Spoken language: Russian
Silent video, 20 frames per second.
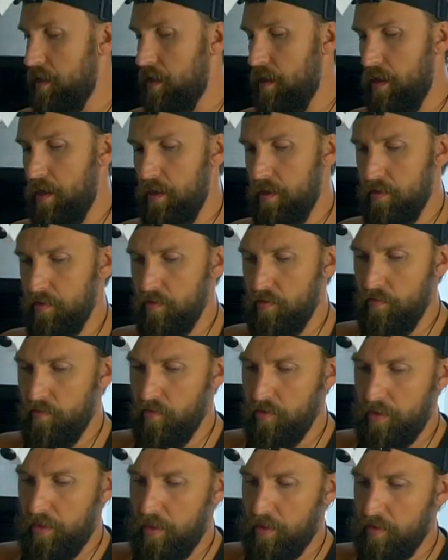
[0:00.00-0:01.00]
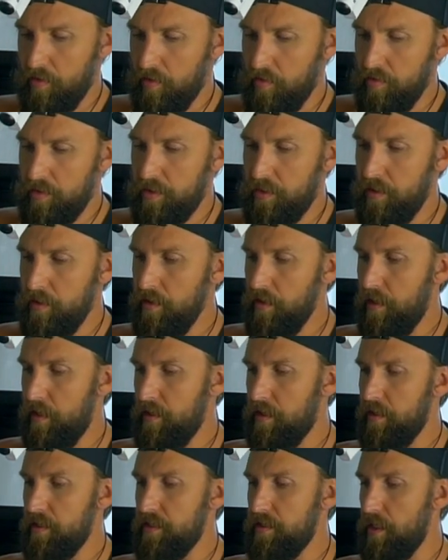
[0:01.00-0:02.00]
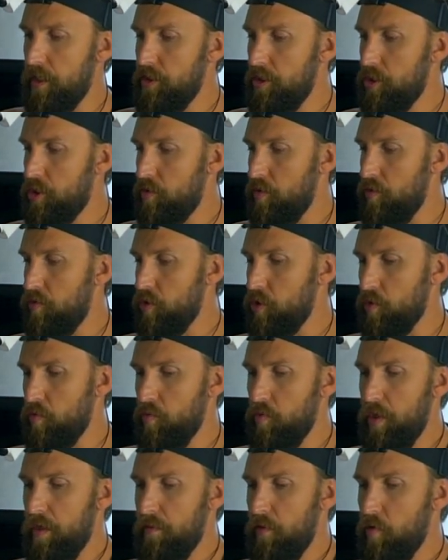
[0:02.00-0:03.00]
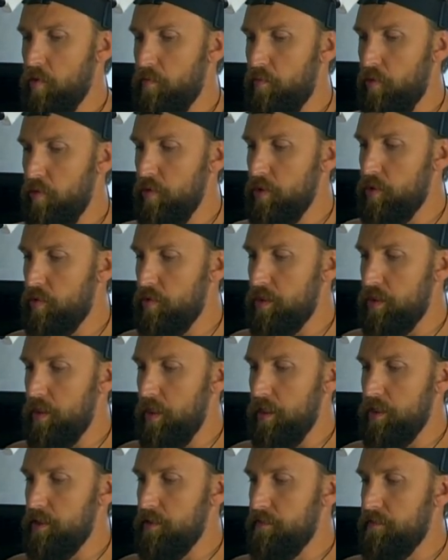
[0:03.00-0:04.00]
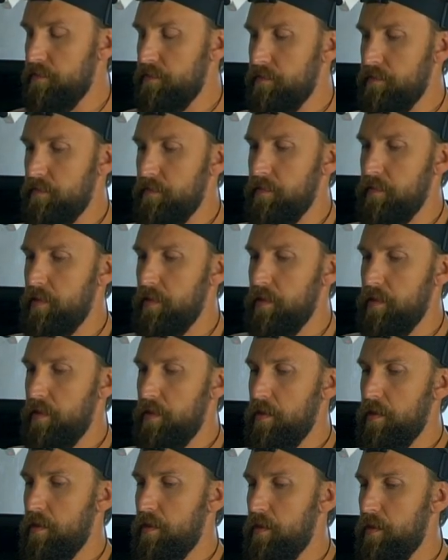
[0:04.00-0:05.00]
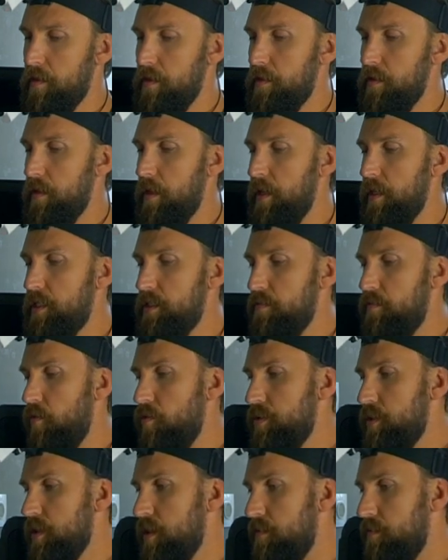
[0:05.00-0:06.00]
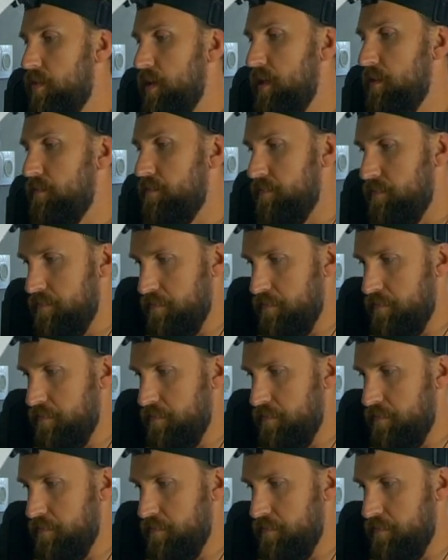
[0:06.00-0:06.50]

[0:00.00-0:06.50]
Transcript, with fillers: А, ну вот я открутил, это значит, что эту штуку я могу полностью снять. Да, эти болтики были